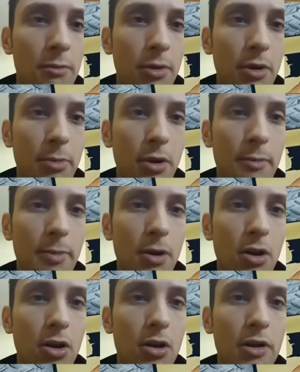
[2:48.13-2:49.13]
Poi poi
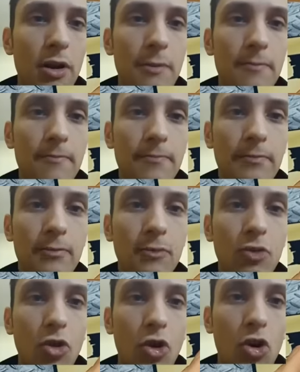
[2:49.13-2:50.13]
poi
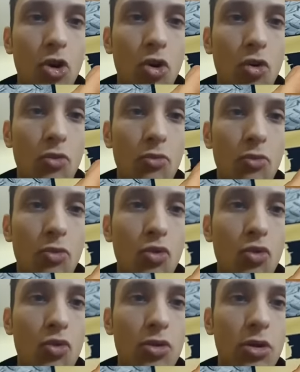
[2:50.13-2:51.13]
ho oh, un
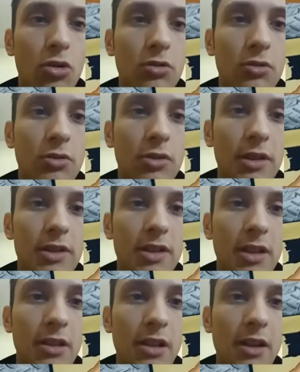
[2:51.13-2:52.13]
muro
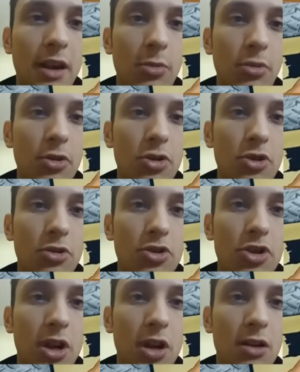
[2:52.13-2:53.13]
se è del Napoli, ce l'ho
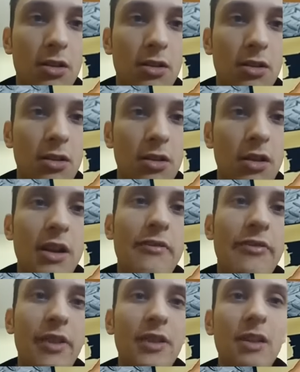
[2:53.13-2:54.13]
già. E
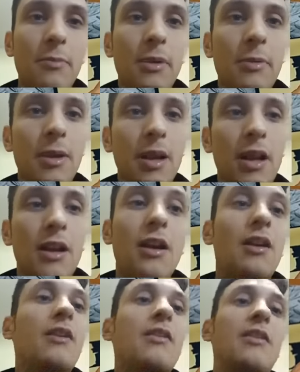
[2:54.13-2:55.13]
infatti è
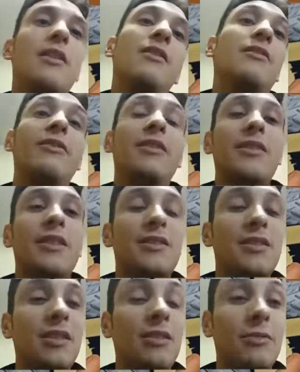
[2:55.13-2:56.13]
Peperena ed è
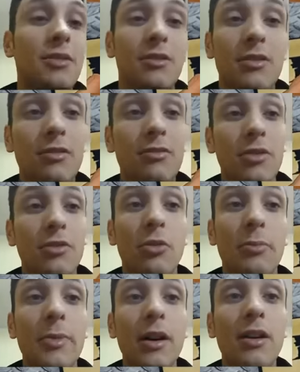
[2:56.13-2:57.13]
fantasticamente una
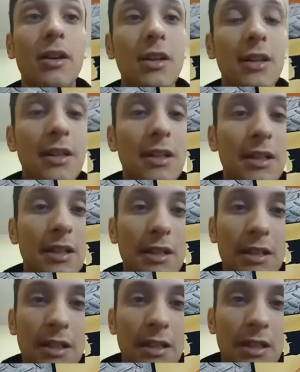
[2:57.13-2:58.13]
doppia.
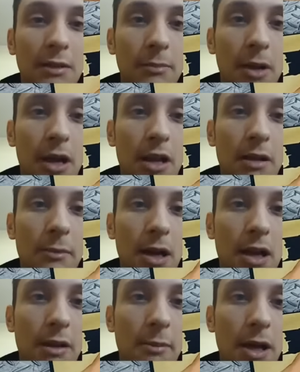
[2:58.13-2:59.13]
Male,
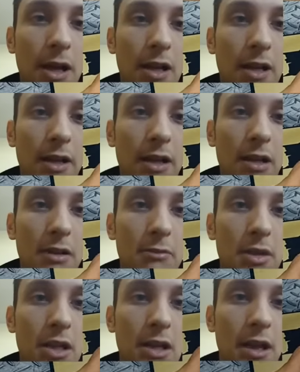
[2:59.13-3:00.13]
male, male
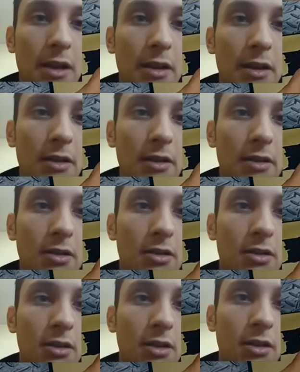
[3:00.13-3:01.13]
Milan.
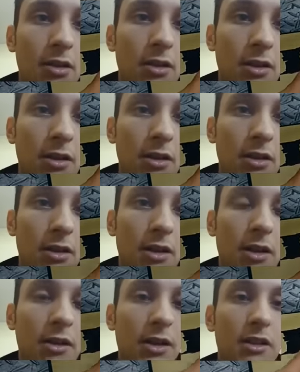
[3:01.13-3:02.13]

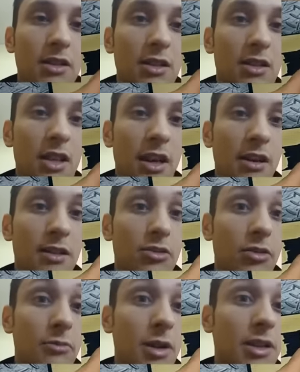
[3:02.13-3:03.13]
Carta zigzag,
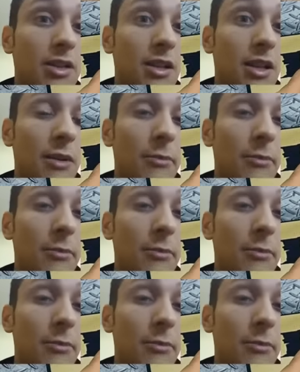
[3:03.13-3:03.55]
dovrebbe essere il